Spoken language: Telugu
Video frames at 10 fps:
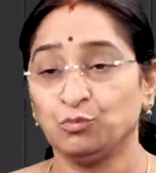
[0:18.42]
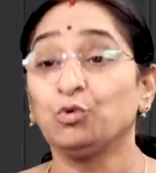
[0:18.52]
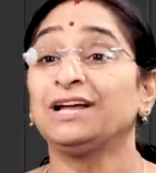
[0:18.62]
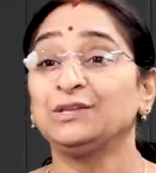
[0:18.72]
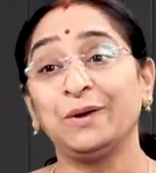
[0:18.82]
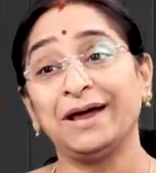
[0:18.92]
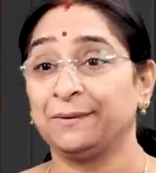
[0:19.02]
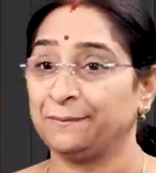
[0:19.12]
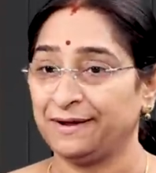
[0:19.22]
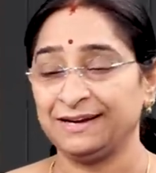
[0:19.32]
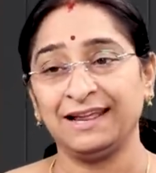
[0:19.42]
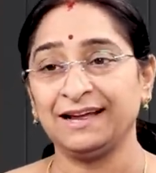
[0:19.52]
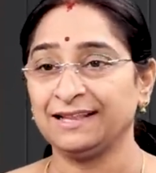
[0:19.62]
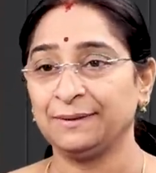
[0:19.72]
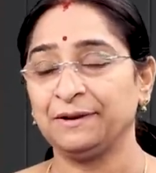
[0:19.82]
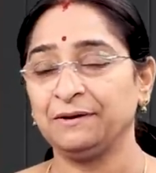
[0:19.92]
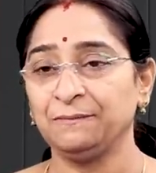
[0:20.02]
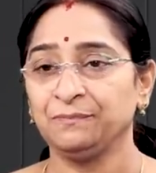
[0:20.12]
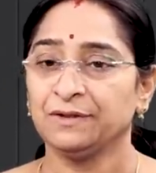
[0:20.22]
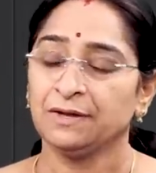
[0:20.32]
ముఖద్వారం అంటాం కదా మనం
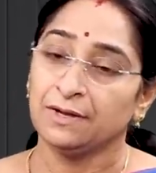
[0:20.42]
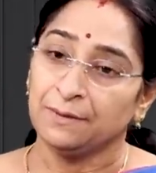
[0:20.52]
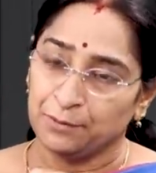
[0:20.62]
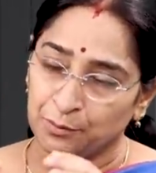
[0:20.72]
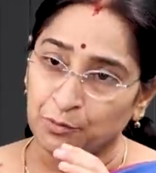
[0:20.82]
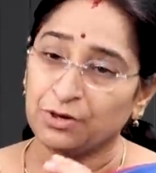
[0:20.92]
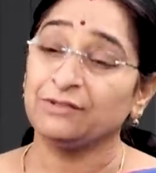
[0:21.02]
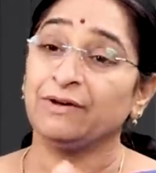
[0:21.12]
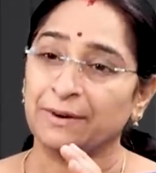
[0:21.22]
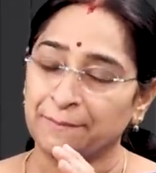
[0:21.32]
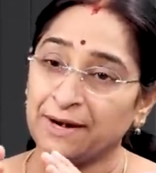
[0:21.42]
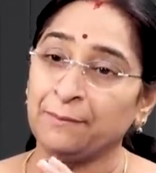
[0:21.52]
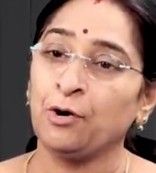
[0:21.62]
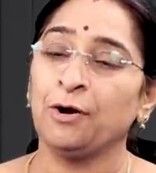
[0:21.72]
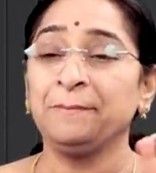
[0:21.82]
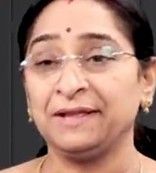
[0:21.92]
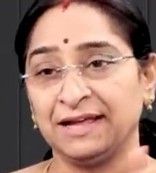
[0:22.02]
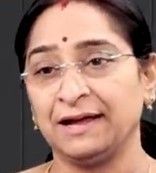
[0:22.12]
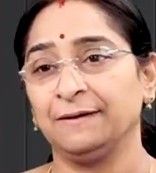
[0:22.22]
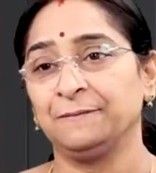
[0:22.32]
ఇప్పుడు ముఖద్వారం మన మొహం మీద
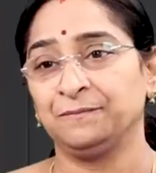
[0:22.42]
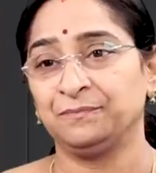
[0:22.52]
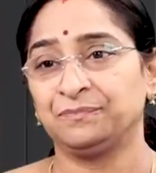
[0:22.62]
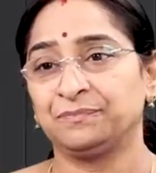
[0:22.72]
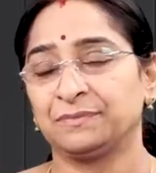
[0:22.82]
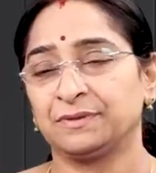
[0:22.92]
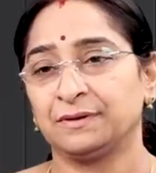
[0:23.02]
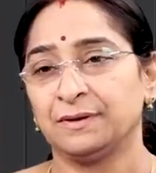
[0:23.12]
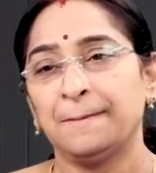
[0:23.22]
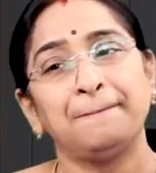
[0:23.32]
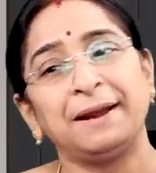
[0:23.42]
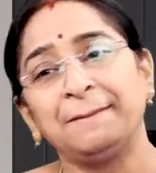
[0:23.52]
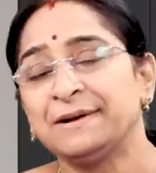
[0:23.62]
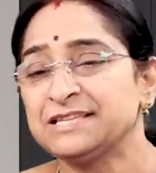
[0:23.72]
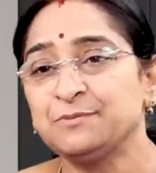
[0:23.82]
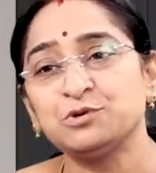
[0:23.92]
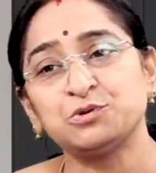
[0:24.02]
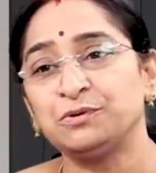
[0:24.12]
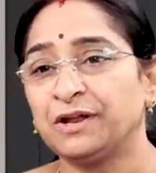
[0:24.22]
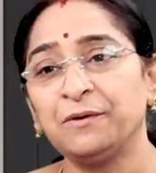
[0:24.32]
మనం
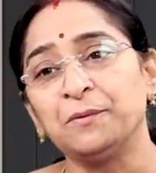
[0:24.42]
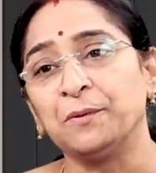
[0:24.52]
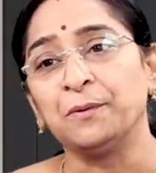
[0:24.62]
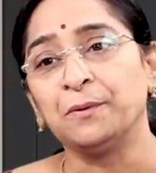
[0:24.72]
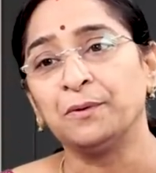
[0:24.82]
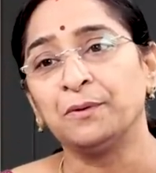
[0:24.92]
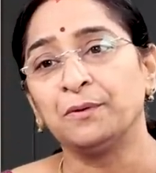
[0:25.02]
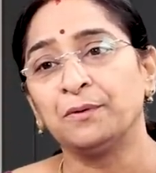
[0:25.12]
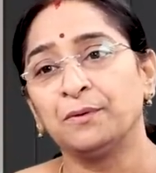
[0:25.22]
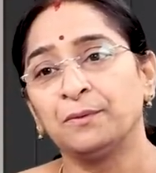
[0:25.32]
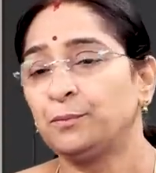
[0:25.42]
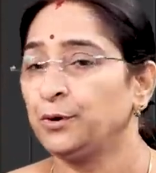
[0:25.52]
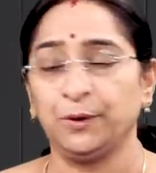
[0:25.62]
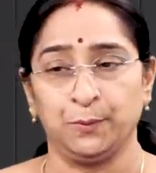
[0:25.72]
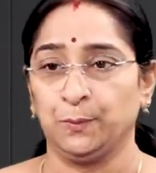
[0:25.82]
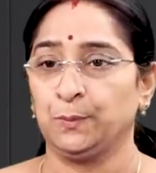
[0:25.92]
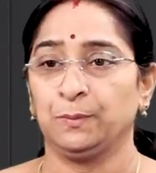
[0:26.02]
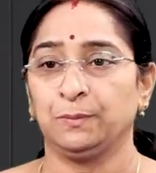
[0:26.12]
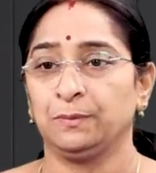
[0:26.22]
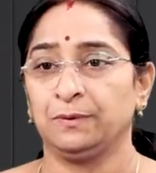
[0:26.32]
మసిపూసుకుంటాము పుయ్యం
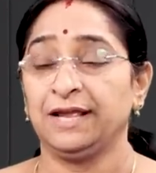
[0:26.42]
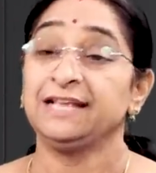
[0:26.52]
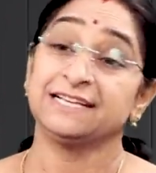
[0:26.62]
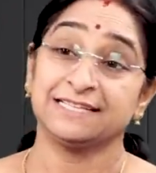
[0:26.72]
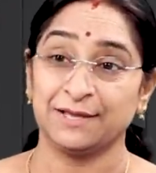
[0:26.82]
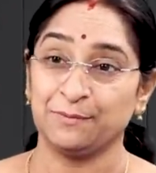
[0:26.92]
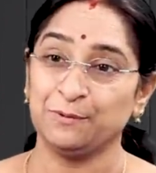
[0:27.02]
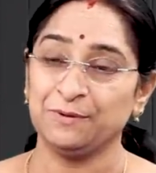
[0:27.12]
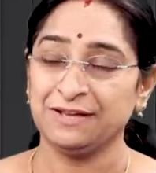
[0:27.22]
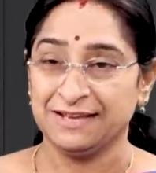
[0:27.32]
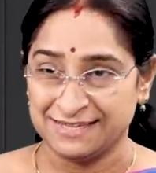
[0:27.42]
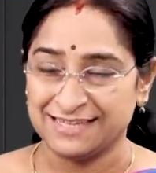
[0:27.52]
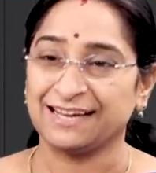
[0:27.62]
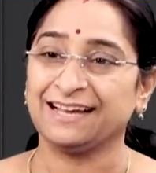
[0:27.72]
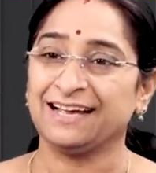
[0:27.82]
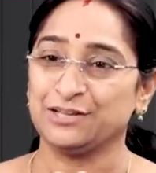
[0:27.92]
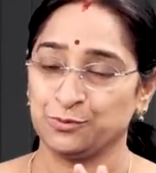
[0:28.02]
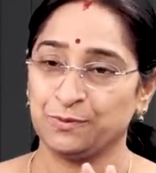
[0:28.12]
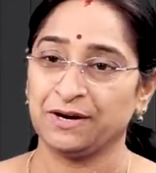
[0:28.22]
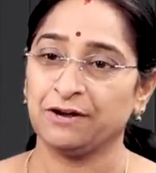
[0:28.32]
ఏం చేస్తాము చక్కగా
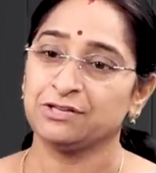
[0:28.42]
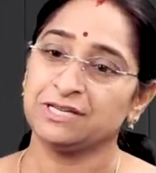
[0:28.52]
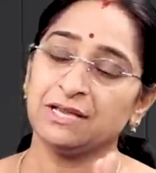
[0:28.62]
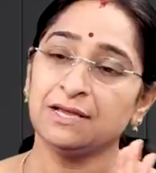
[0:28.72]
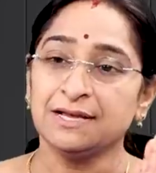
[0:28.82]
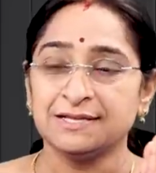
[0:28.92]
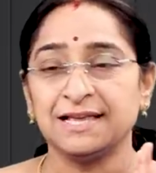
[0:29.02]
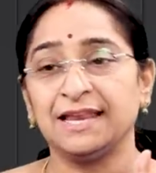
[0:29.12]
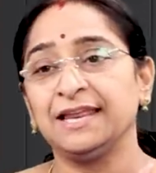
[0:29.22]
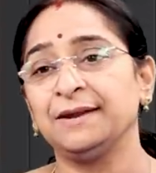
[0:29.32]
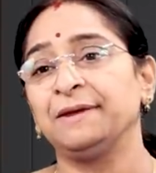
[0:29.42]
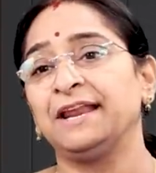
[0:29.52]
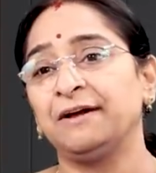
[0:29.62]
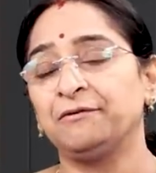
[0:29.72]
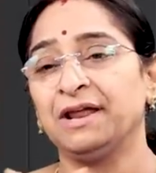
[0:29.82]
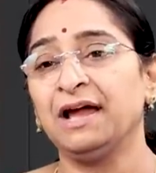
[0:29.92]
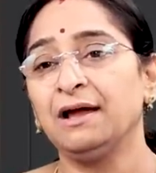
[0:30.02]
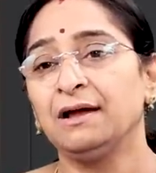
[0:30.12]
శుభ్రంగా ఉంచి శరీరం ఎలా ఉన్నా